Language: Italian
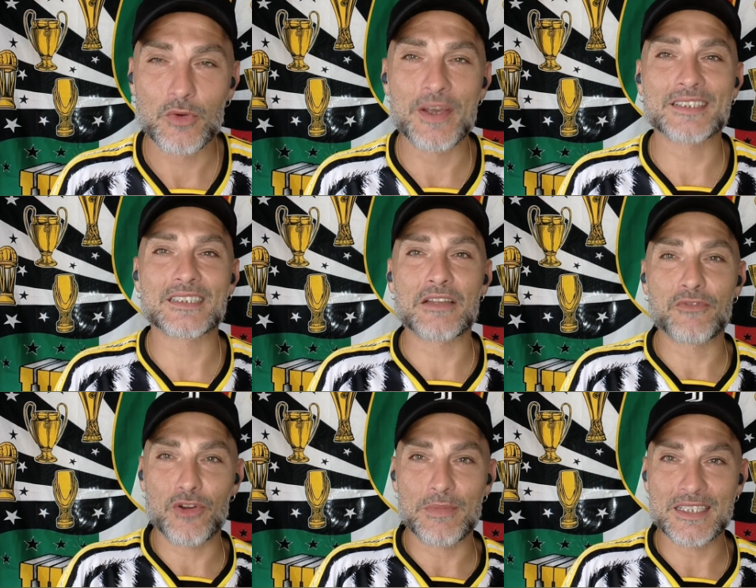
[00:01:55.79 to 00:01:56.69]
questa
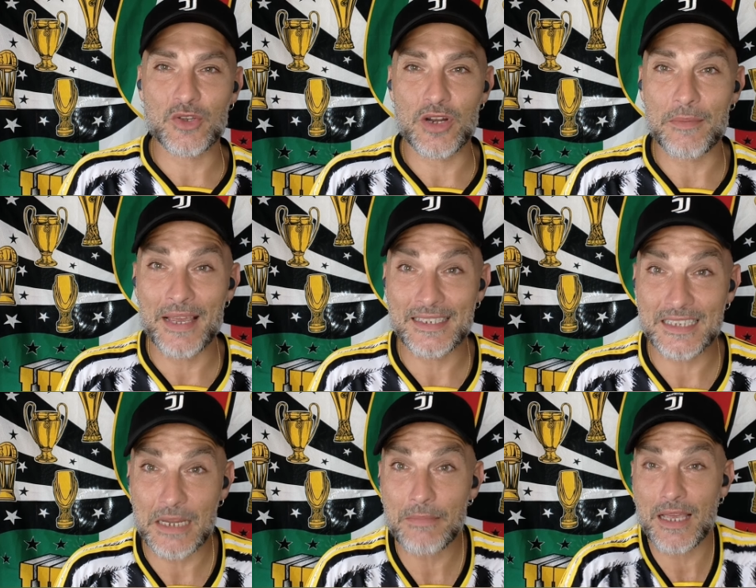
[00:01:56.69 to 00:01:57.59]
informazione
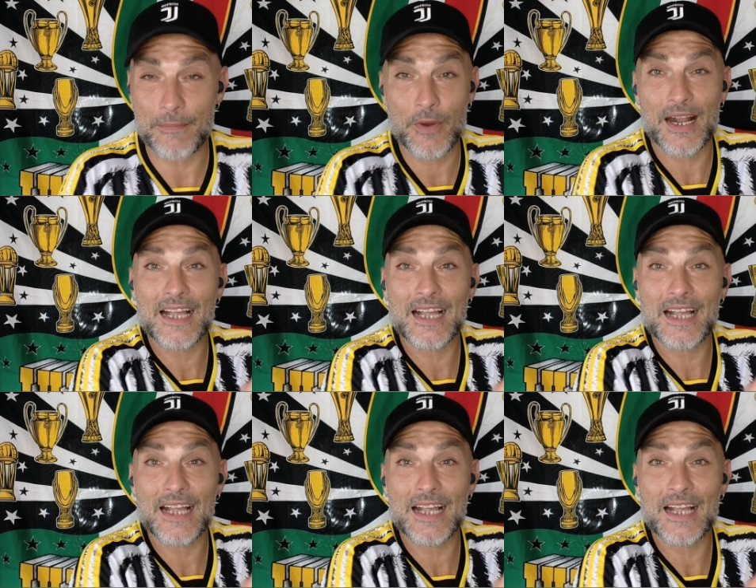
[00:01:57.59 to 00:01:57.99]
mainstream che poi